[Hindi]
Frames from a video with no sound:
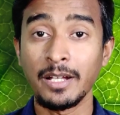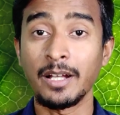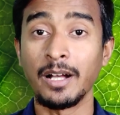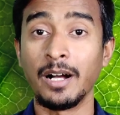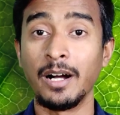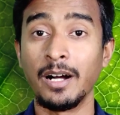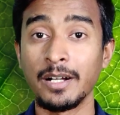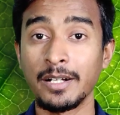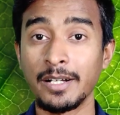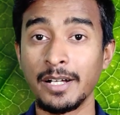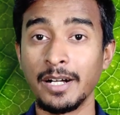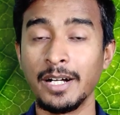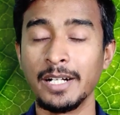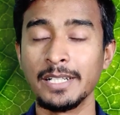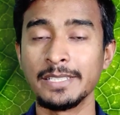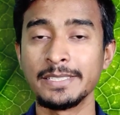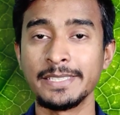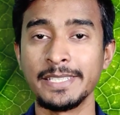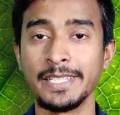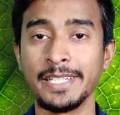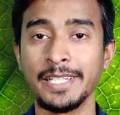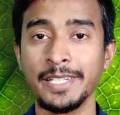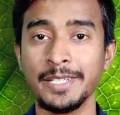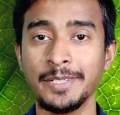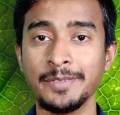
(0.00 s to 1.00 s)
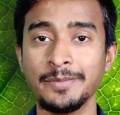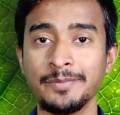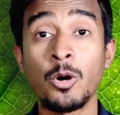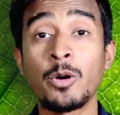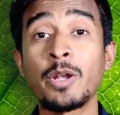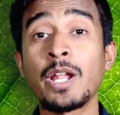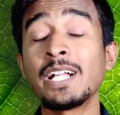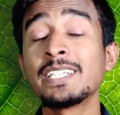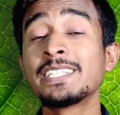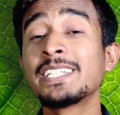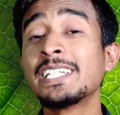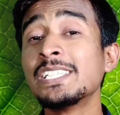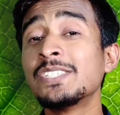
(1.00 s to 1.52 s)
कहाँ कहाँ से हैं और
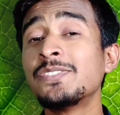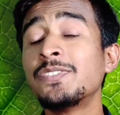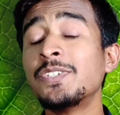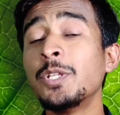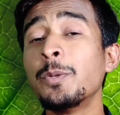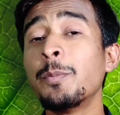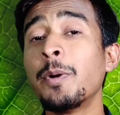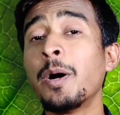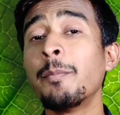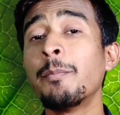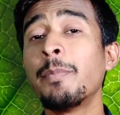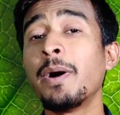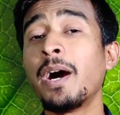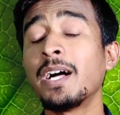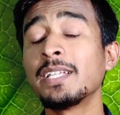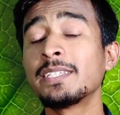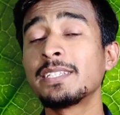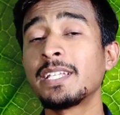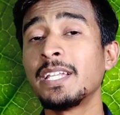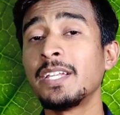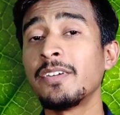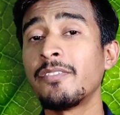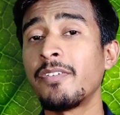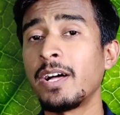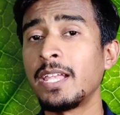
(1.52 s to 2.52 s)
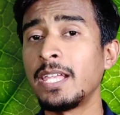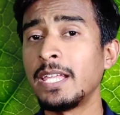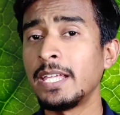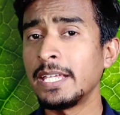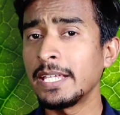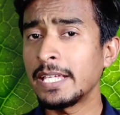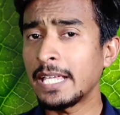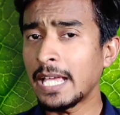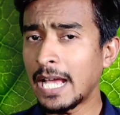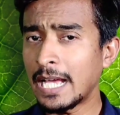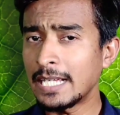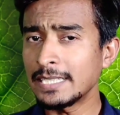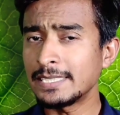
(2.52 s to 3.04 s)
आज के इस वीडियो में हम बात करने वाले हैं
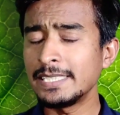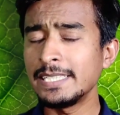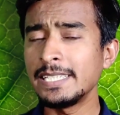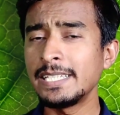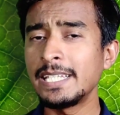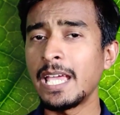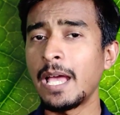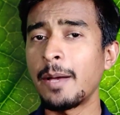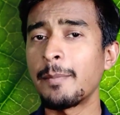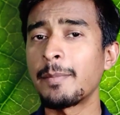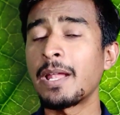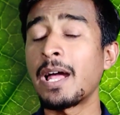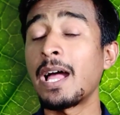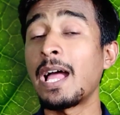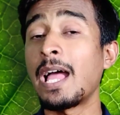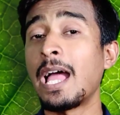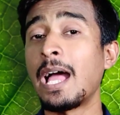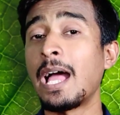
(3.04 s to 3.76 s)
एक ऐसी कैमरा